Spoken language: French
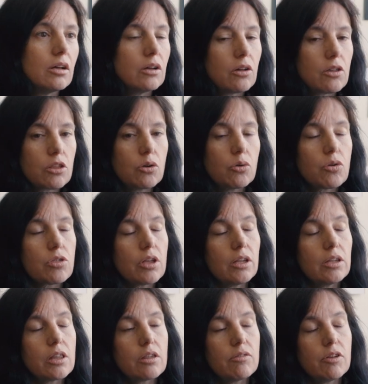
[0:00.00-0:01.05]
en ce qui
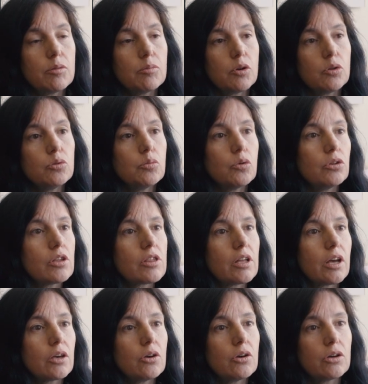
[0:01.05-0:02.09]
concerne des événements du monde
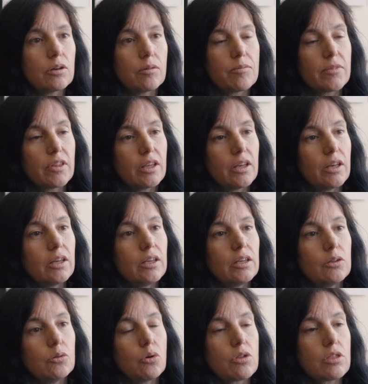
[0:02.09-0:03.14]
extérieur.
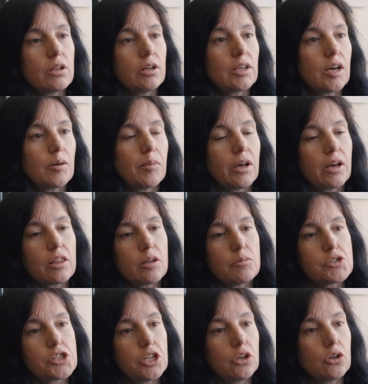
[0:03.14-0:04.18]
Et donc c'est le cas par
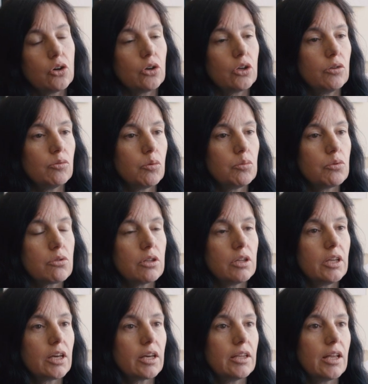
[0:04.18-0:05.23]
exemple chez les coqs qui vont pousser
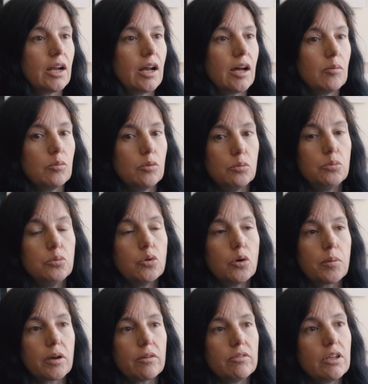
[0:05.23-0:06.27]
des cris d'alarme
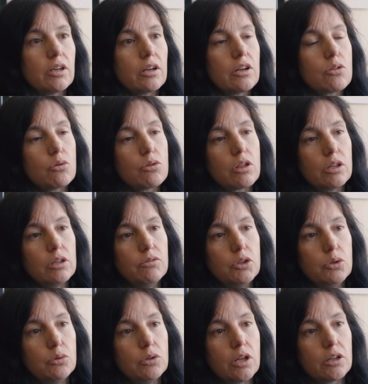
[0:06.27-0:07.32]
pour prévenir les autres
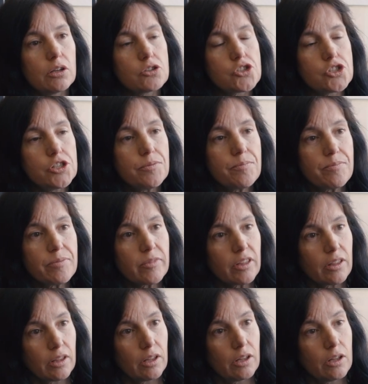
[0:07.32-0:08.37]
individus d'un danger.
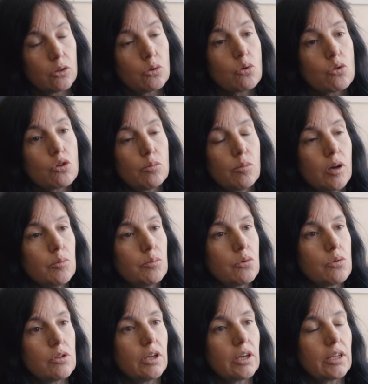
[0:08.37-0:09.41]
Non seulement ils
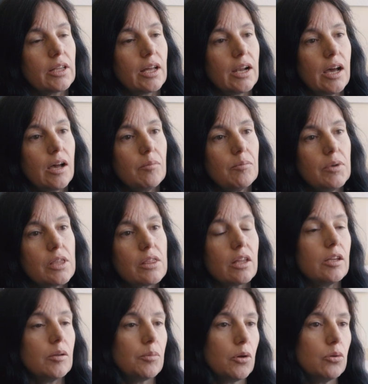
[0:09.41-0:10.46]
poussent des cris d'alarme, mais
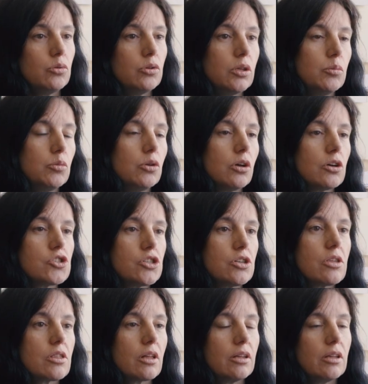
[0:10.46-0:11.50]
ça dépend du type de danger.
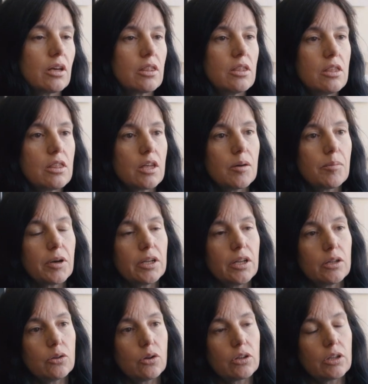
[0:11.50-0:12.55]
C'est-à-dire si c'est un
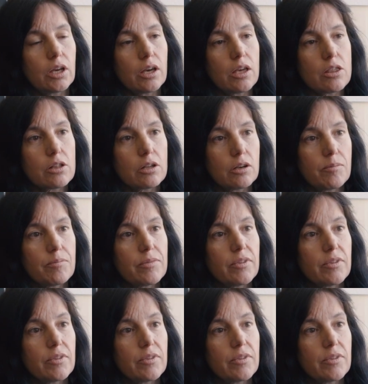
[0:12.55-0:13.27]
prédateur terrestre